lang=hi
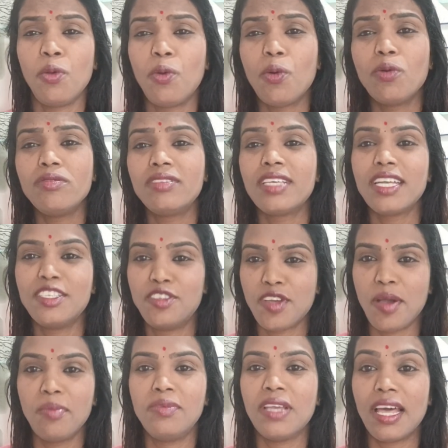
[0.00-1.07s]
कौन सा
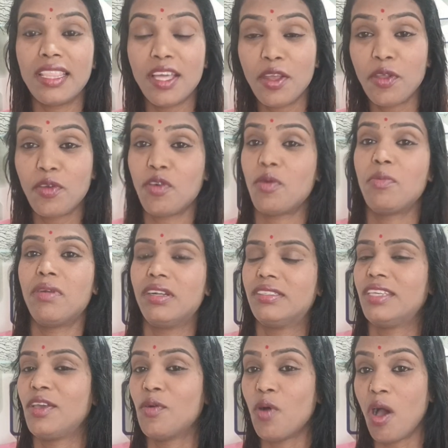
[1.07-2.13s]
जॉब ज़्यादा
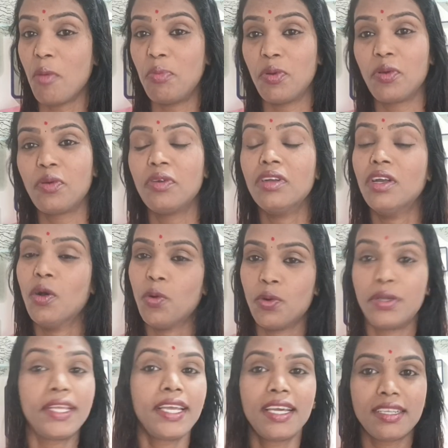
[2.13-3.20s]
रिक्वायरमेंट्स है वो आप लोग
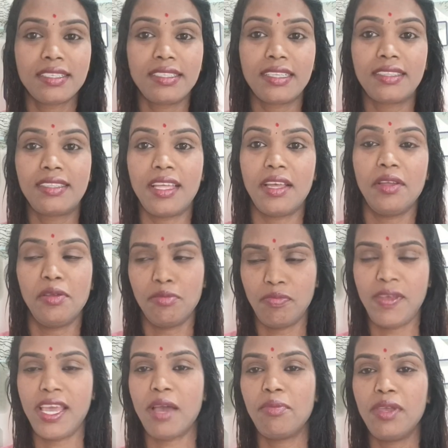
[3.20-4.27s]
वोटिंग कर सकते हैं
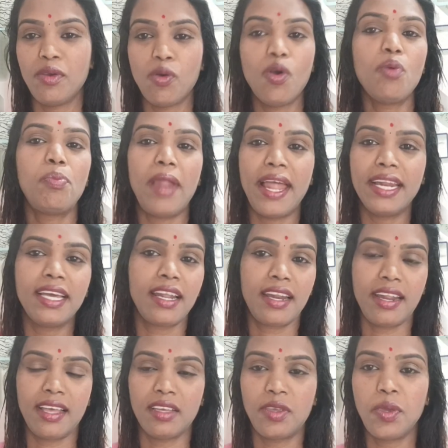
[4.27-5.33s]
मैं अभी वो प्लान कर
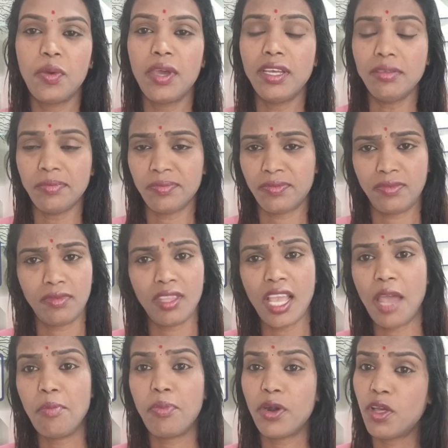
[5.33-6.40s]
रहा है क्यों है
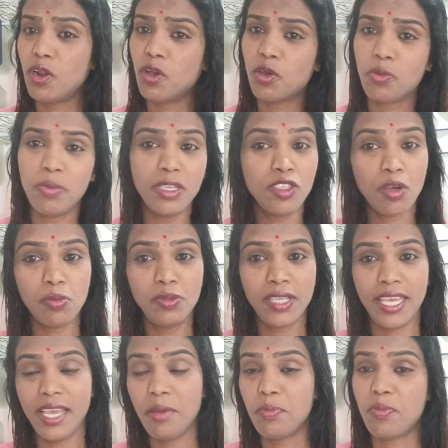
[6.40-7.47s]
अनपढ़ वालों को भी जॉब
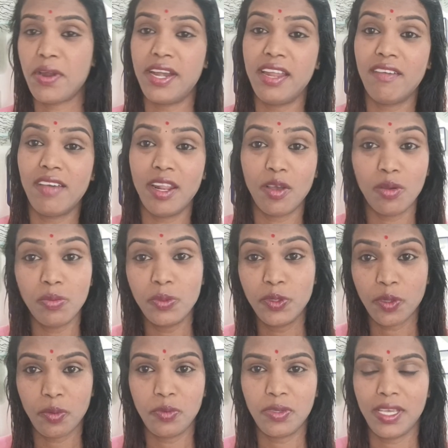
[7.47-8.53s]
चाहिए पढ़ने वालों को भी
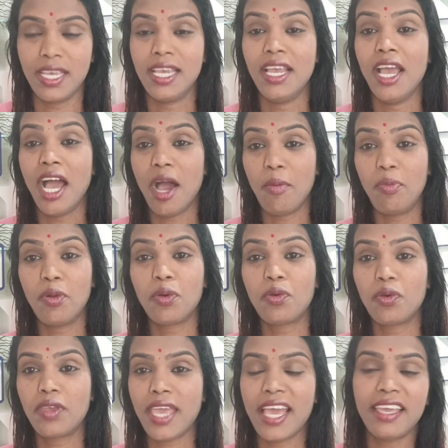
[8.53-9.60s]
जॉब चाहिए आप लोग
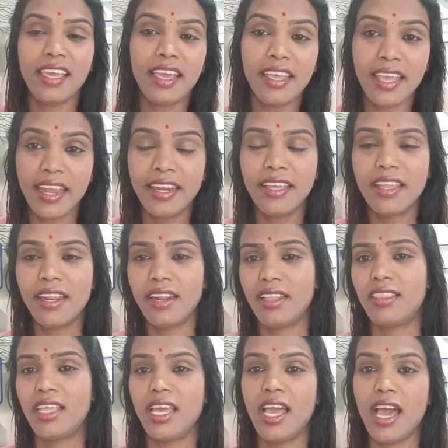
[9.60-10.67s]
को क्या क्या कैटेगरी
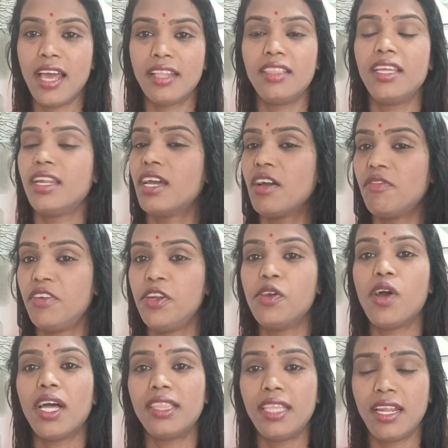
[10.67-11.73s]
रहता है हर दिन का वीडियो
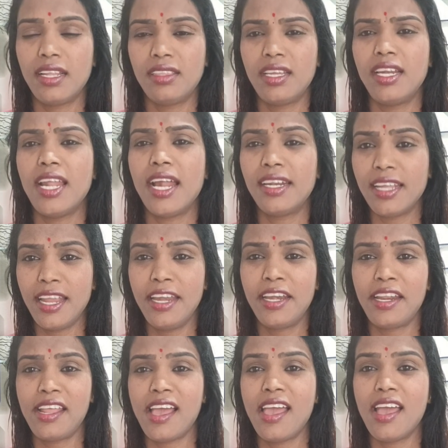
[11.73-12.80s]
आता रहता है डाटा
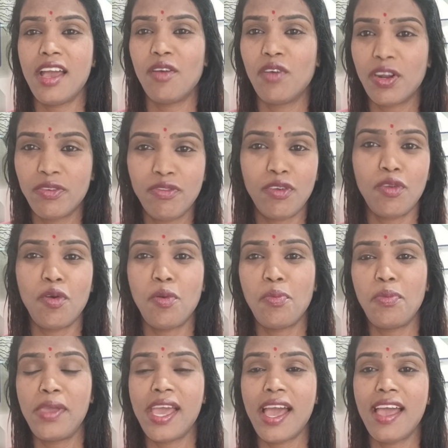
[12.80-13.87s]
एंट्री आया वर्क फॉर होम
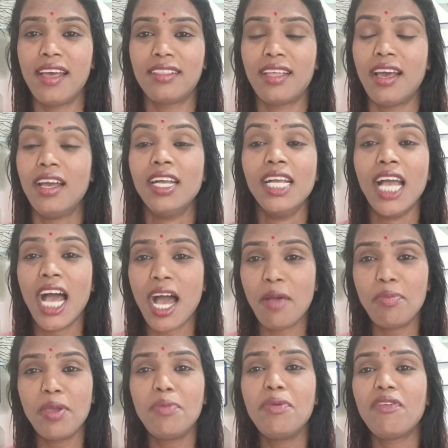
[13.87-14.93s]
भी आया था
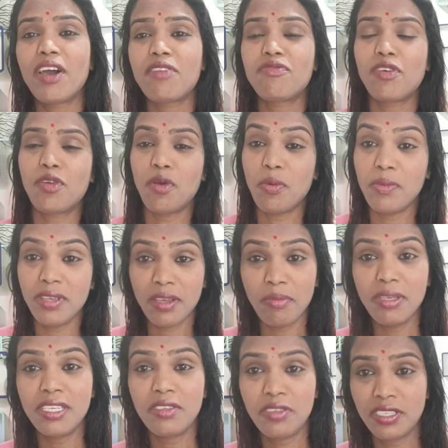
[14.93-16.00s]
अभी भी वर्क फॉर होम ही
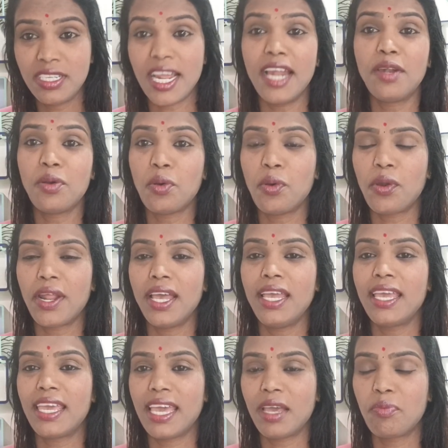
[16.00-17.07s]
अभी स्टार्ट हो रहा है
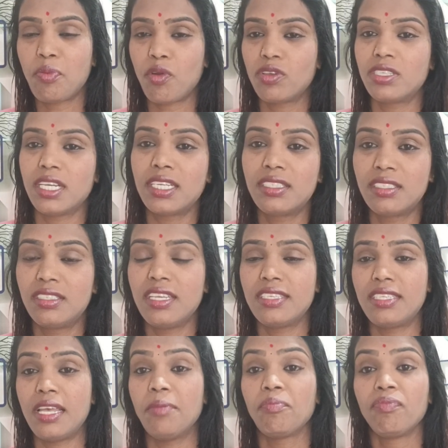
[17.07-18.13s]
एक एक प्रोजेक्ट
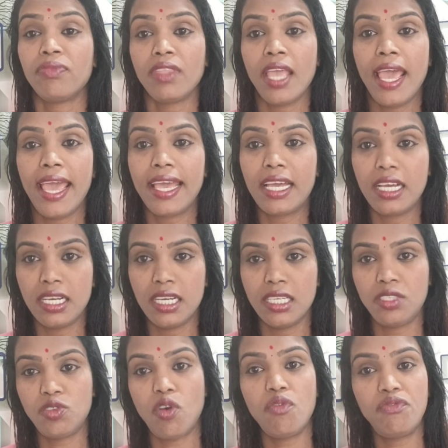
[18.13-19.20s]
जैसे एक
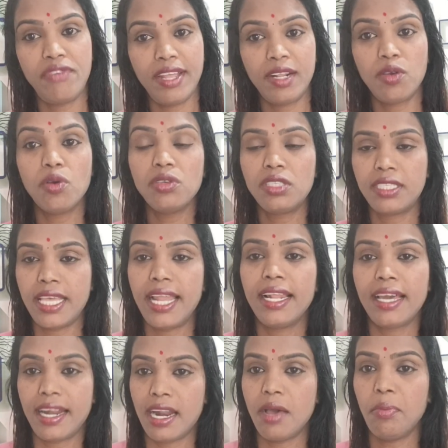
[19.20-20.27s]
सॉफ्टवेयर को सेल
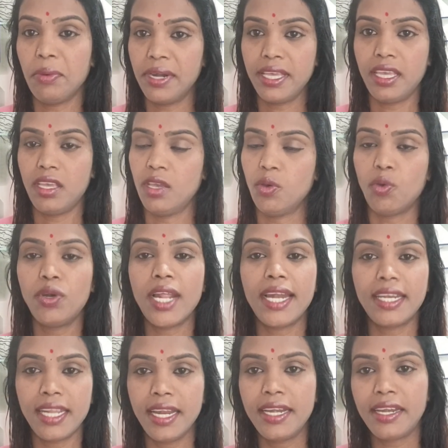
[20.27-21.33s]
करना पड़ेगी वो
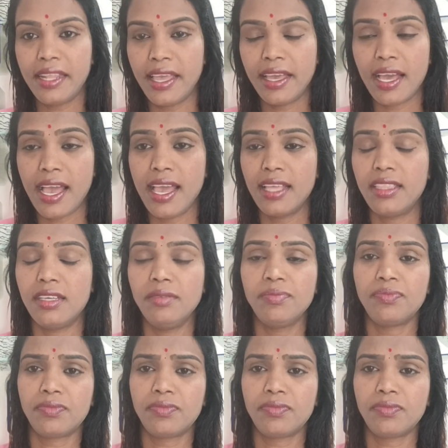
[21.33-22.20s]
डाटा एंट्री एक आया था